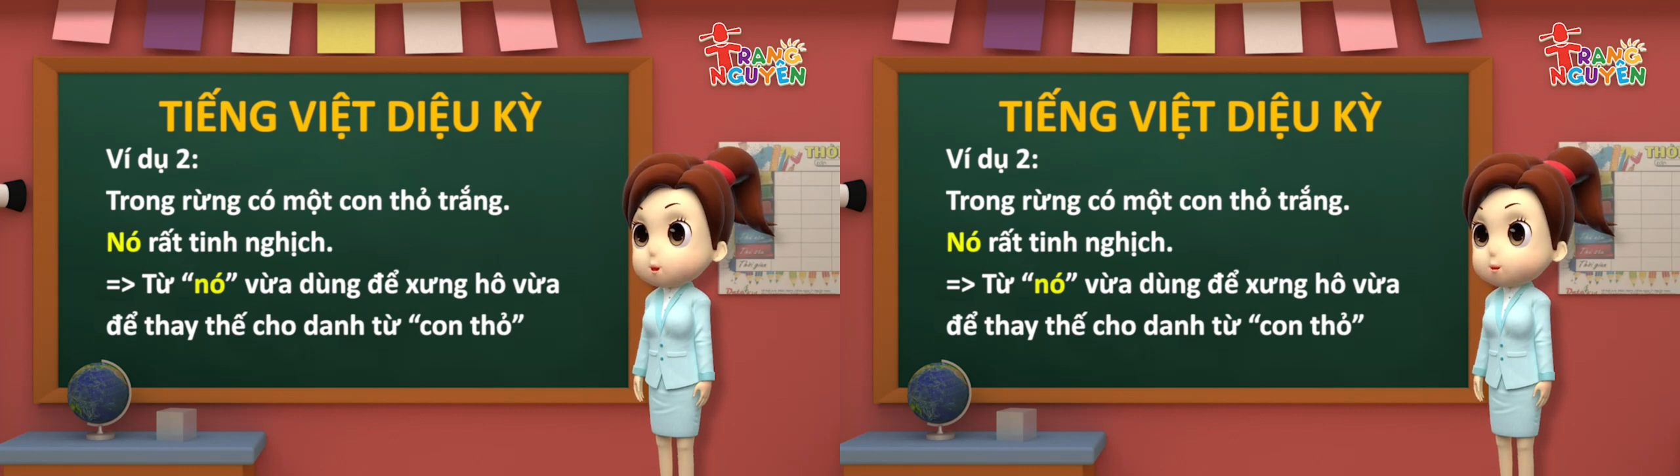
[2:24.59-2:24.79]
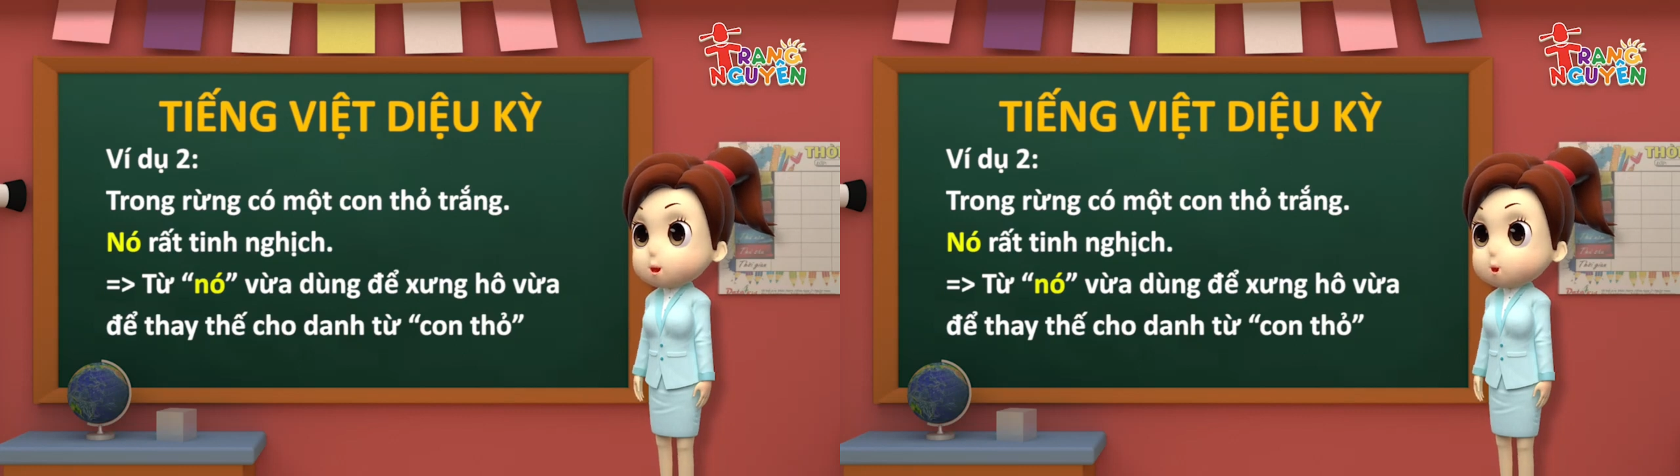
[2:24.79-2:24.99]

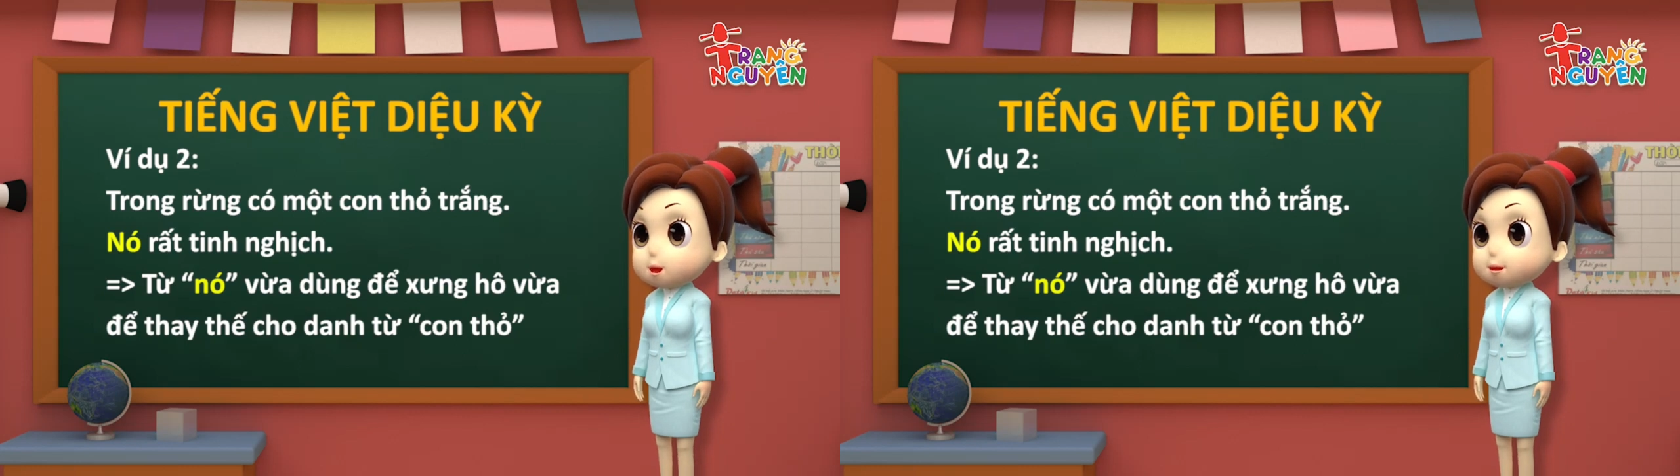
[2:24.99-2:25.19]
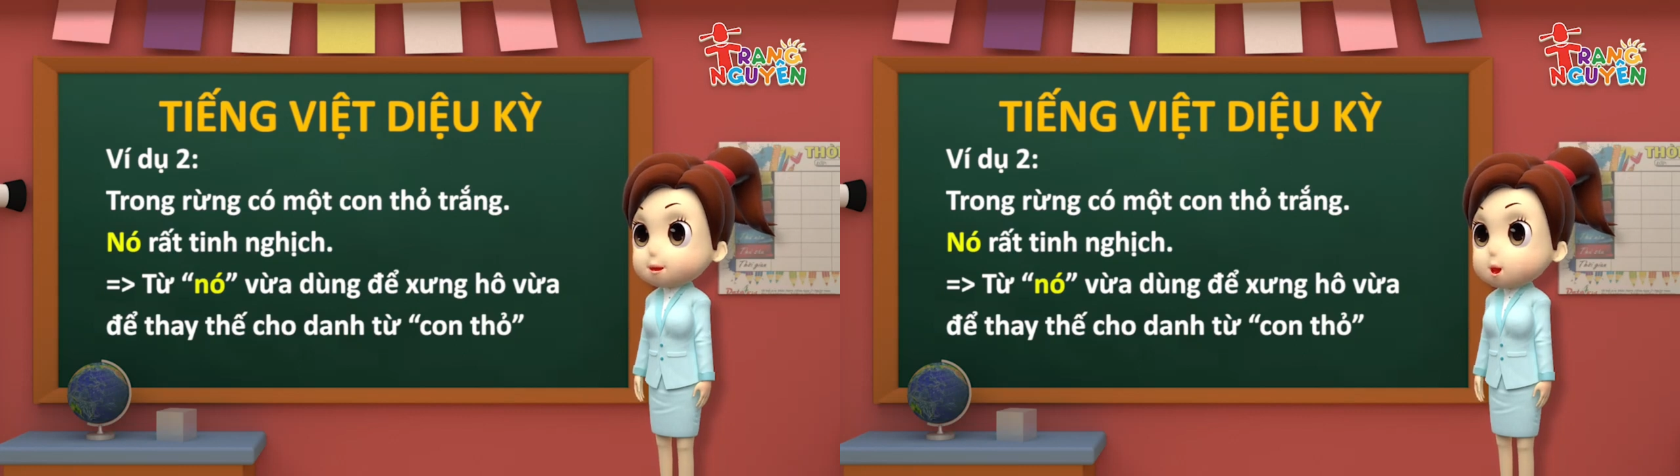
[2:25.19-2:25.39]
hay
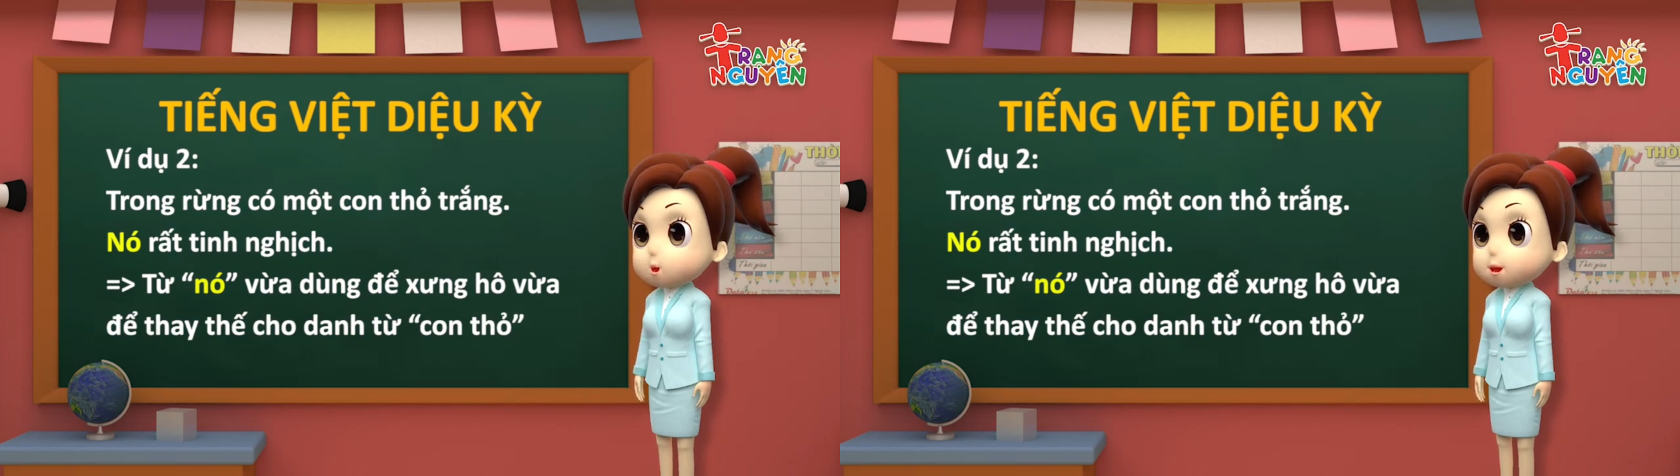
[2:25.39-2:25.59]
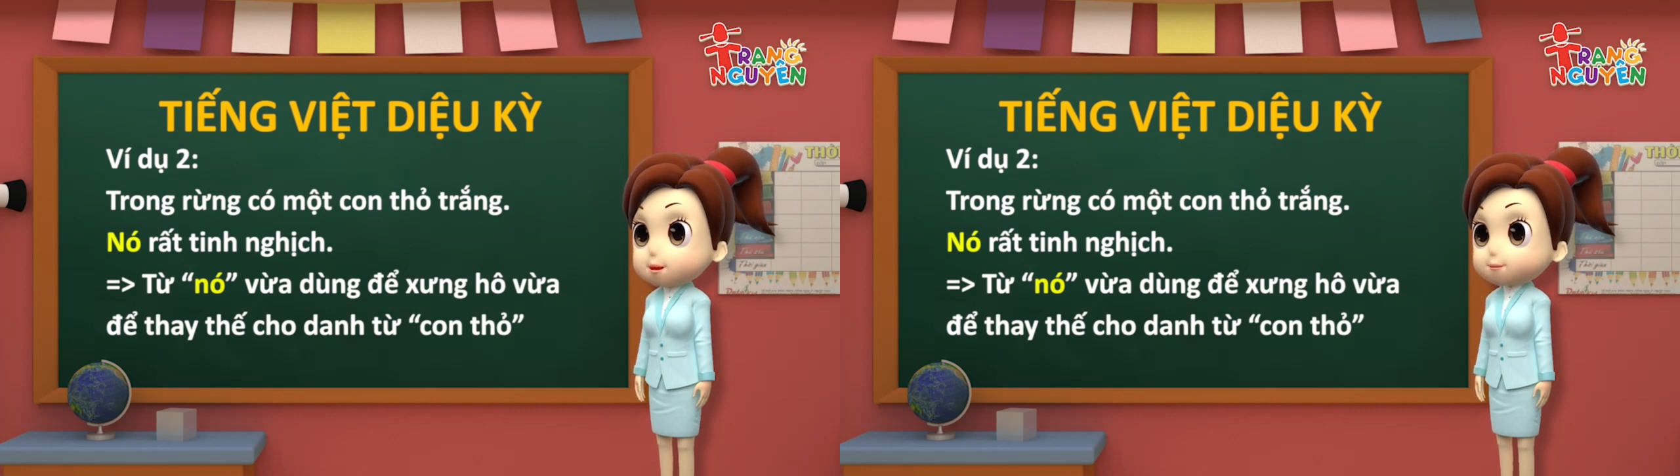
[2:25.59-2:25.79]
để thay
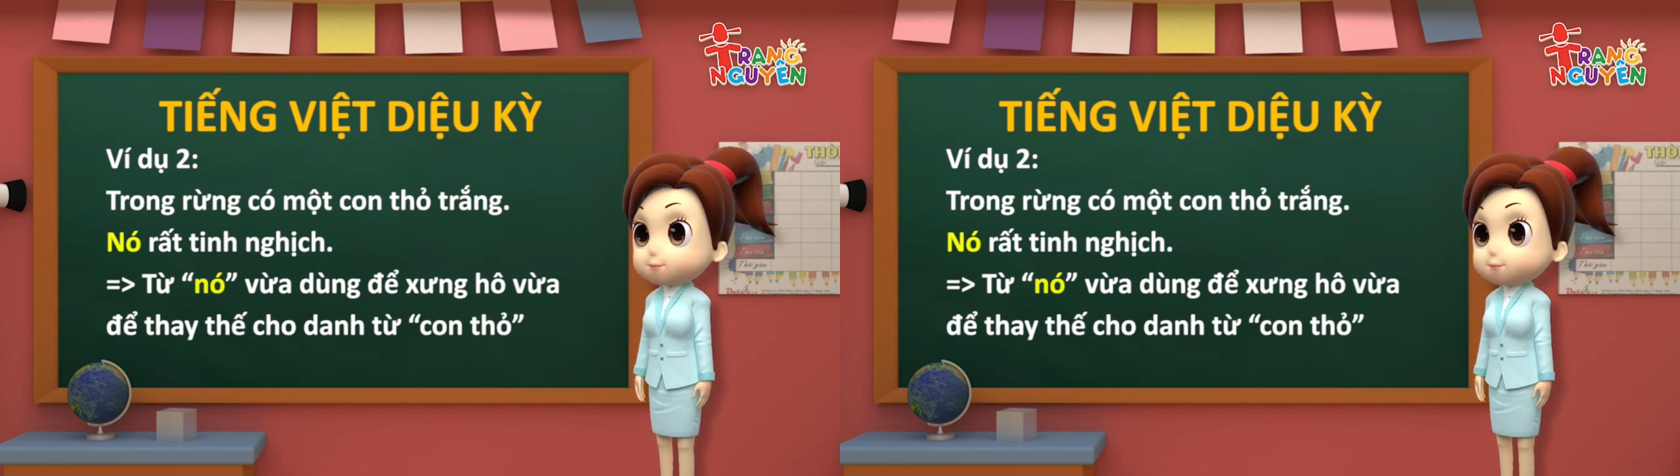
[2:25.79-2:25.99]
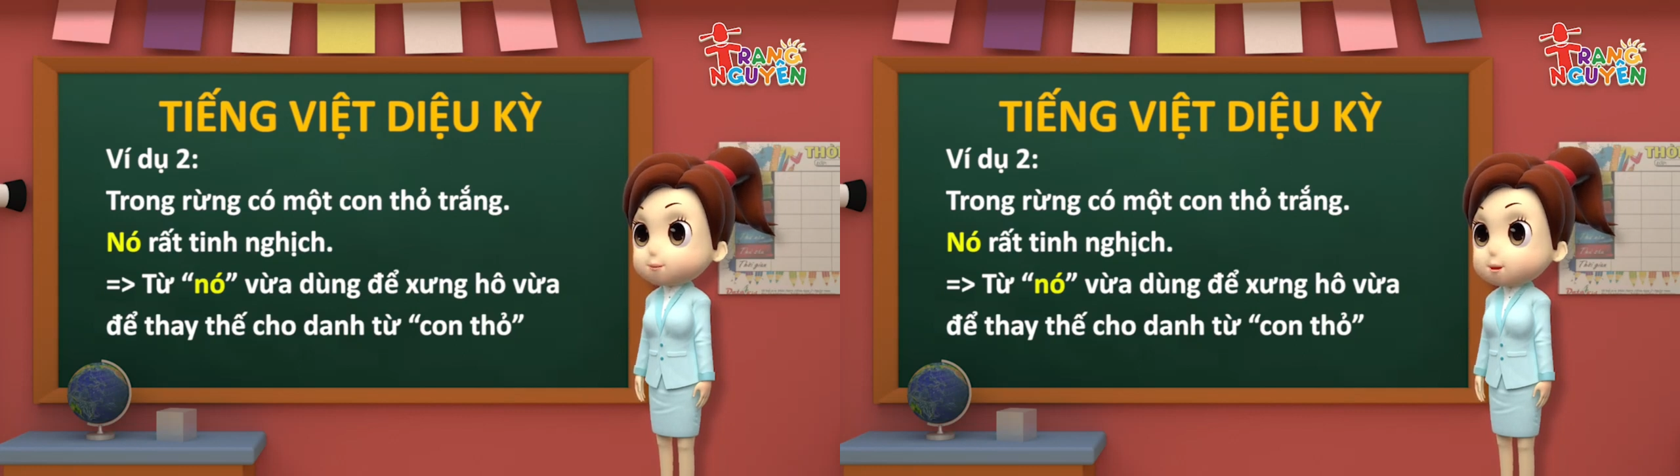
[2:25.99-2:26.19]
thế
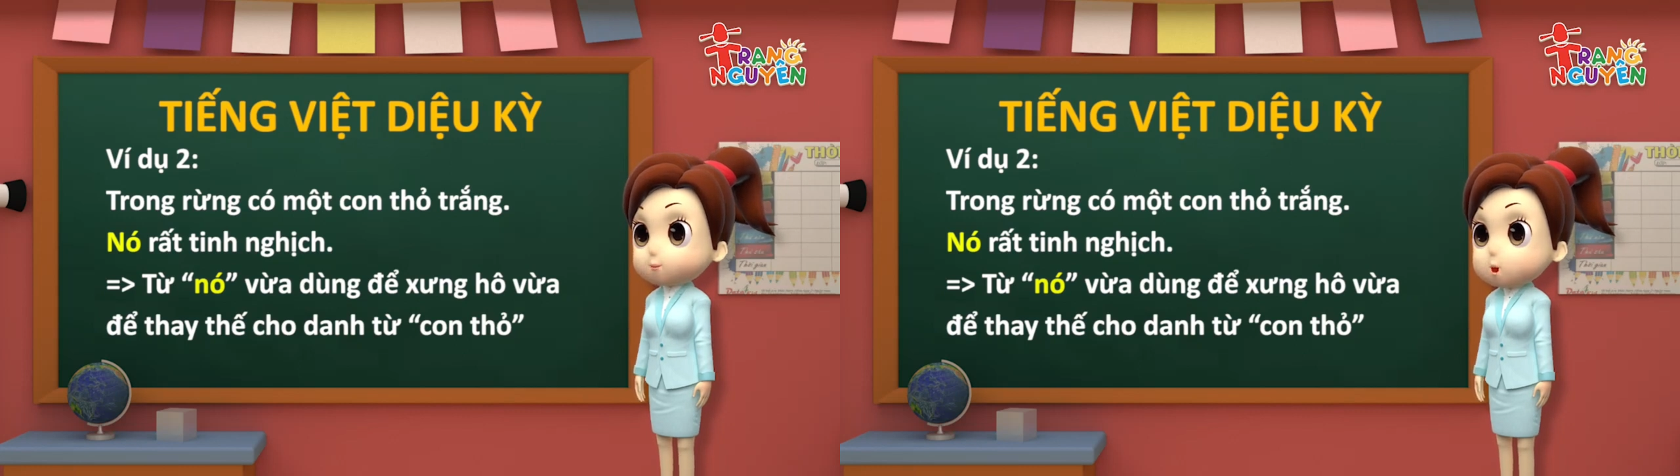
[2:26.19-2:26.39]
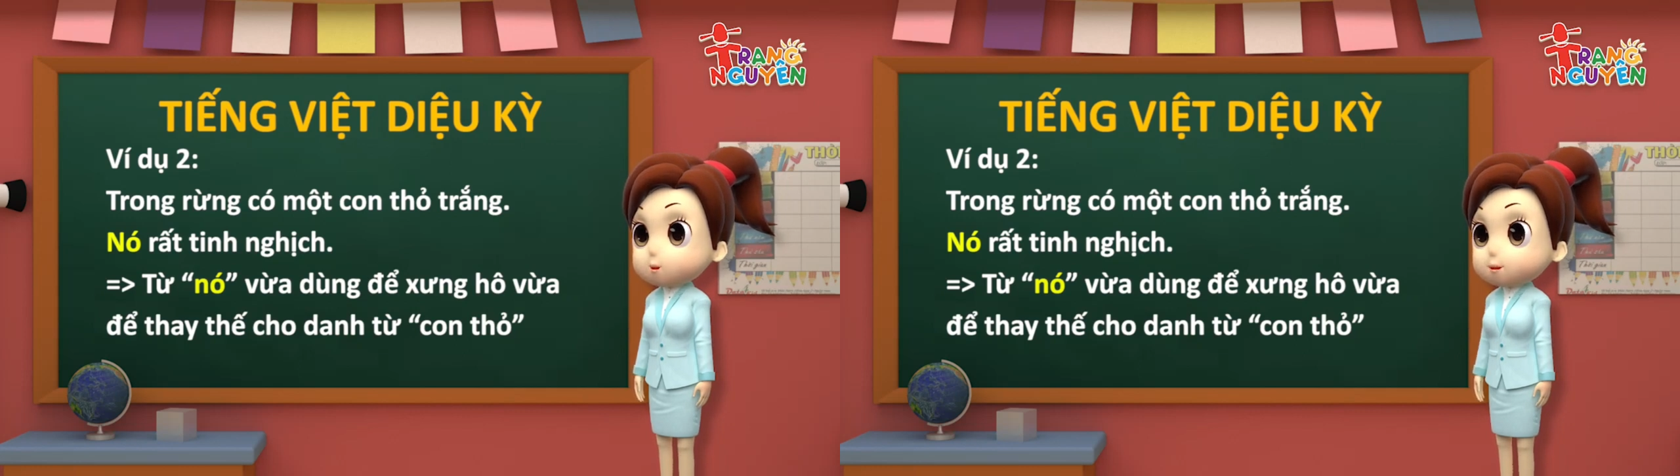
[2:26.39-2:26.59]
cho danh
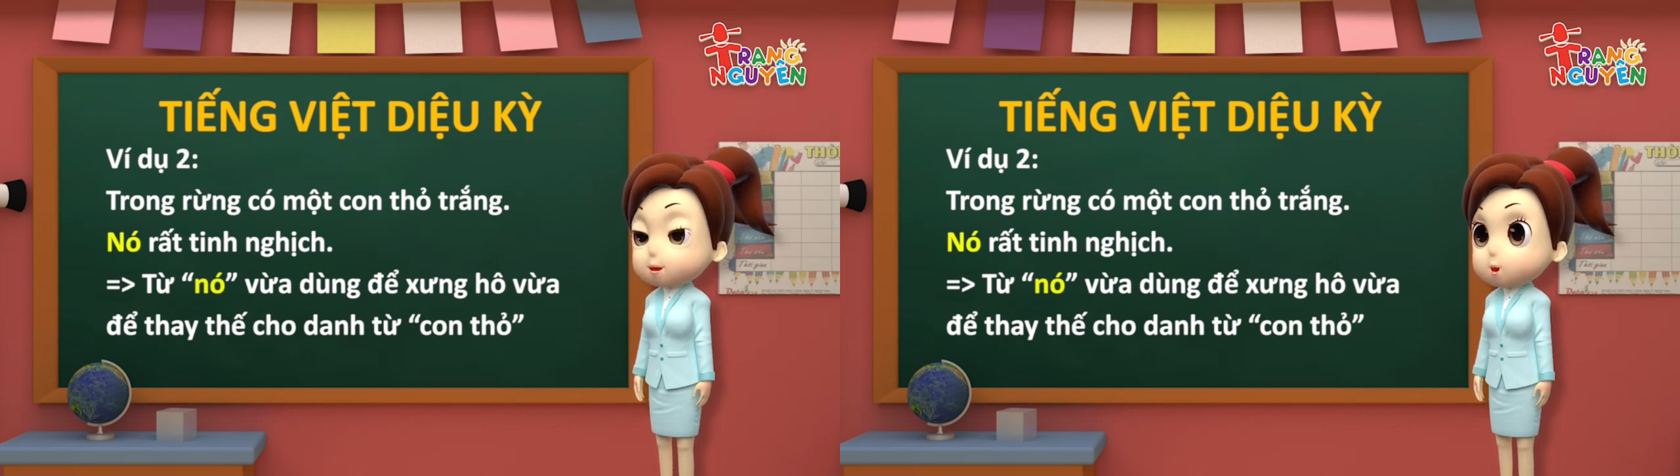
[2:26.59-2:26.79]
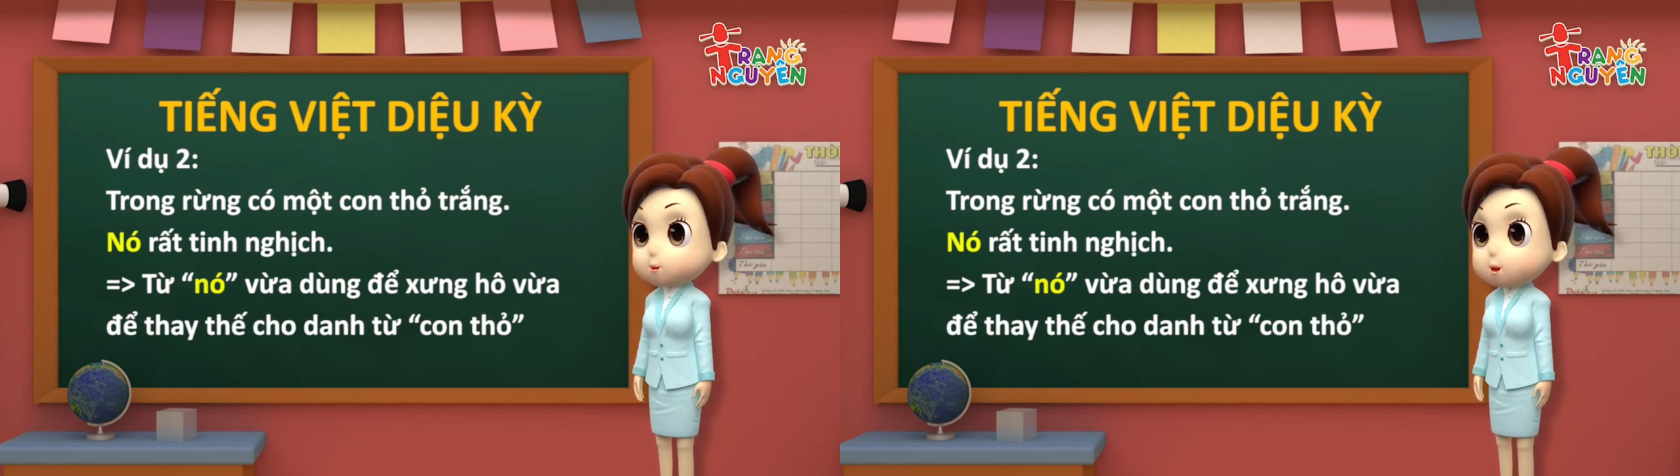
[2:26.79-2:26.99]
từ trong các